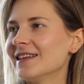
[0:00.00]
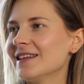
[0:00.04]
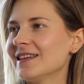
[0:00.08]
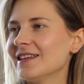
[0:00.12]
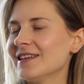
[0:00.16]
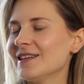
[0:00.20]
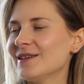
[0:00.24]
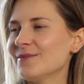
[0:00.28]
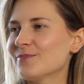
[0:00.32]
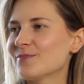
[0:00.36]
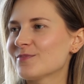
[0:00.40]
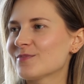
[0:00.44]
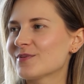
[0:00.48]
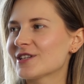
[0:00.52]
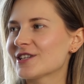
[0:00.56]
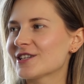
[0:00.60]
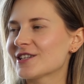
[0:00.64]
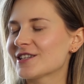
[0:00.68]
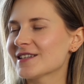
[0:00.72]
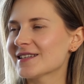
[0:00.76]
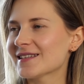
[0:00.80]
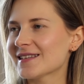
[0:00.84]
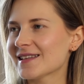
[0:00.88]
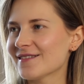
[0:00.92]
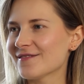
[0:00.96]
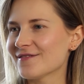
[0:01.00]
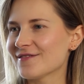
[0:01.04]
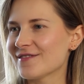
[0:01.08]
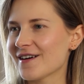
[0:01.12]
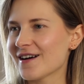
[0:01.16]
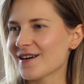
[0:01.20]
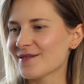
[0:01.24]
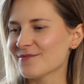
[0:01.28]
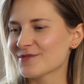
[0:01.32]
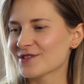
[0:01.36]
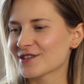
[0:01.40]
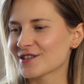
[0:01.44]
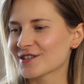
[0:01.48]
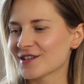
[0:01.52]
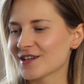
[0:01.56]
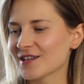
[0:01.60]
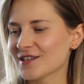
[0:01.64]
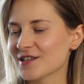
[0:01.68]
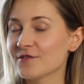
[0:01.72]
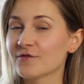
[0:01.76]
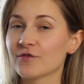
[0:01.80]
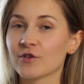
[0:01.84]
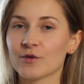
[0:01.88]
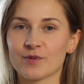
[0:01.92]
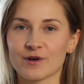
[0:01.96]
I przyznam Wam, że
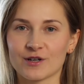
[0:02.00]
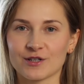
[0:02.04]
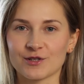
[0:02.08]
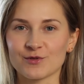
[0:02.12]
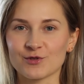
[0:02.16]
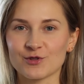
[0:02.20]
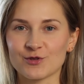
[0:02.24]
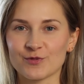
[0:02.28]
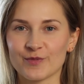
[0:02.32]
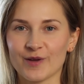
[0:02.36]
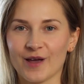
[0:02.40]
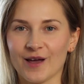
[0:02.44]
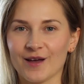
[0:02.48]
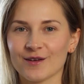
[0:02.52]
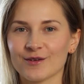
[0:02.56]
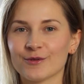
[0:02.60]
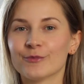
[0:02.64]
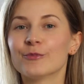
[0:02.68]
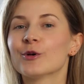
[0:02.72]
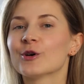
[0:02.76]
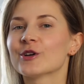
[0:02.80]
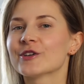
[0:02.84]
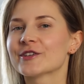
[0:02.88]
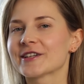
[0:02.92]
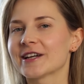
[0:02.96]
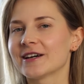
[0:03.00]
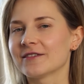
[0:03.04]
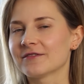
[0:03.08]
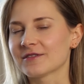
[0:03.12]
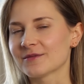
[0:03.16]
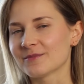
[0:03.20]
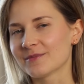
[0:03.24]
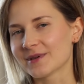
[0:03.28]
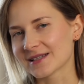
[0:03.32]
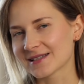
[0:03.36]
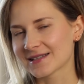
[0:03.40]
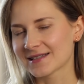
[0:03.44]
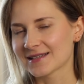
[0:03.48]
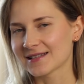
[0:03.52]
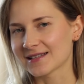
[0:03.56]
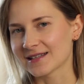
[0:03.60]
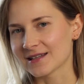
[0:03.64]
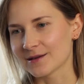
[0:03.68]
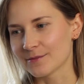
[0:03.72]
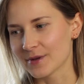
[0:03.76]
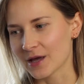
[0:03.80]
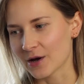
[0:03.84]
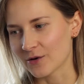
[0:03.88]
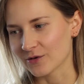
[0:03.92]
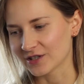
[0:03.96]
nie wyobrażam sobie mojej szafy bez
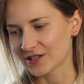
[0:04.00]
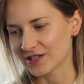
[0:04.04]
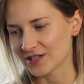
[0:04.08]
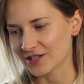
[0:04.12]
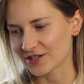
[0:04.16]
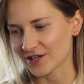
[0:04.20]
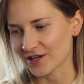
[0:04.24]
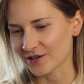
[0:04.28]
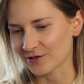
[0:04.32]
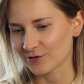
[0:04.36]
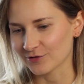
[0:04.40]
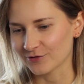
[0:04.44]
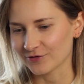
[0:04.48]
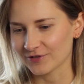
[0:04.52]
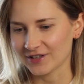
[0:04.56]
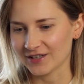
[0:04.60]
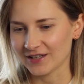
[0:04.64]
białych t-shirtów